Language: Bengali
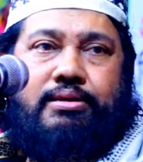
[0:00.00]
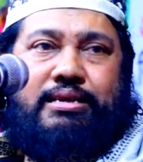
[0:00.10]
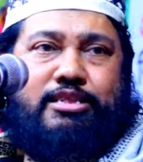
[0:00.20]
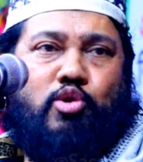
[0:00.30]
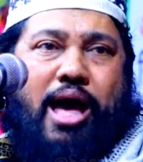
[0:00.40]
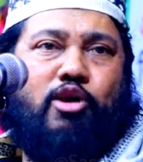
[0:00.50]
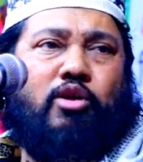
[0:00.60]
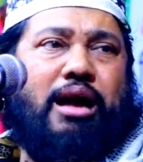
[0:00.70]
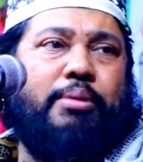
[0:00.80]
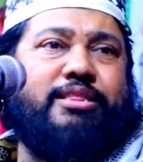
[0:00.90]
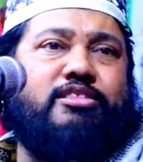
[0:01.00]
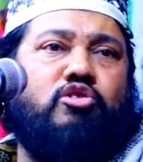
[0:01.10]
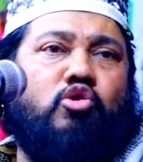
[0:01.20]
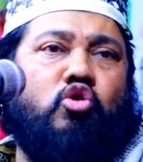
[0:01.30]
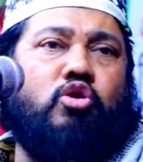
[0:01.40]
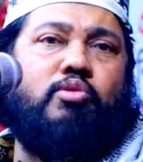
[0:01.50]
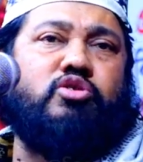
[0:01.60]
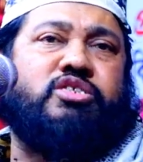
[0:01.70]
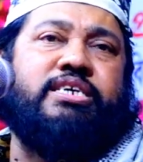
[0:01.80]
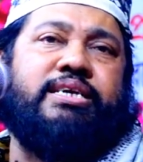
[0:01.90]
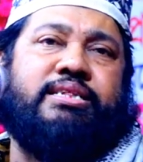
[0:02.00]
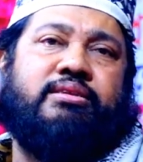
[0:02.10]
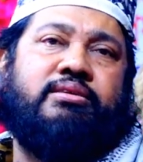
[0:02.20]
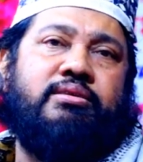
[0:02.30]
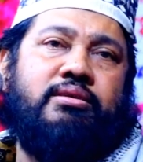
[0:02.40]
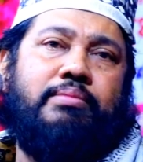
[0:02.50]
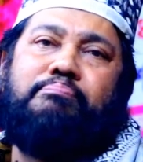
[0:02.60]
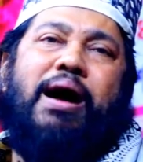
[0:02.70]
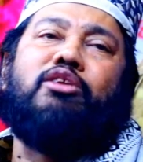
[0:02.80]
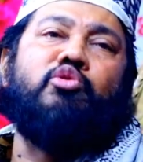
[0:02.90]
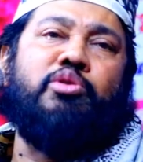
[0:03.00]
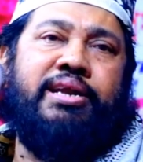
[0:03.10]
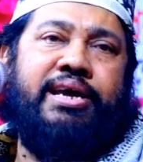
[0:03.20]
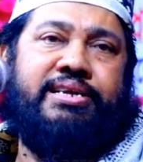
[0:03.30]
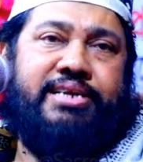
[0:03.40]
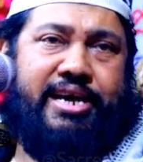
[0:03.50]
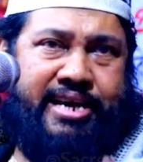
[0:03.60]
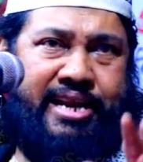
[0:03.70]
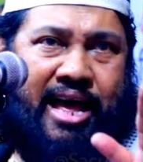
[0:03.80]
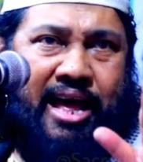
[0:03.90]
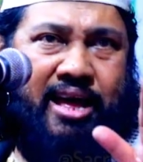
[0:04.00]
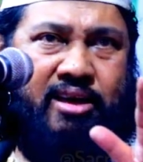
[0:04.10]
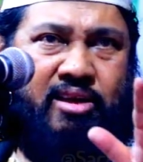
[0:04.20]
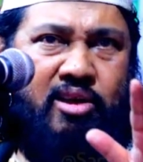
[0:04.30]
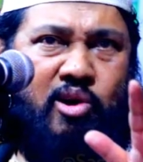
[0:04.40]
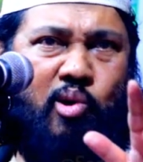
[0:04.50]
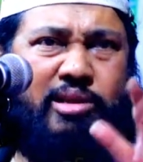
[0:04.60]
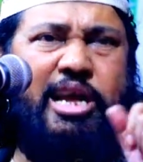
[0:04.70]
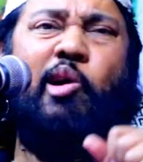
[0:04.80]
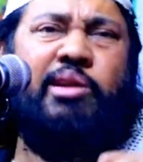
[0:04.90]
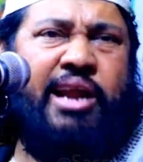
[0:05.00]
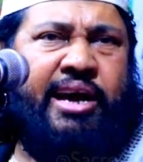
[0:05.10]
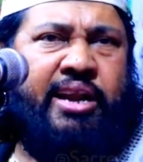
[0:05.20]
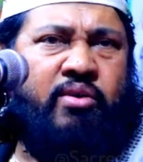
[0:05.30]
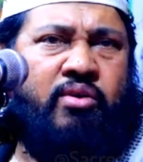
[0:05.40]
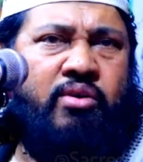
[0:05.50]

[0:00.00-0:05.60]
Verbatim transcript: কিন্তু এখন আমাদের তো কোনো মসজিদ বালুর নেই ঠিক কিনা কথা কন না কেন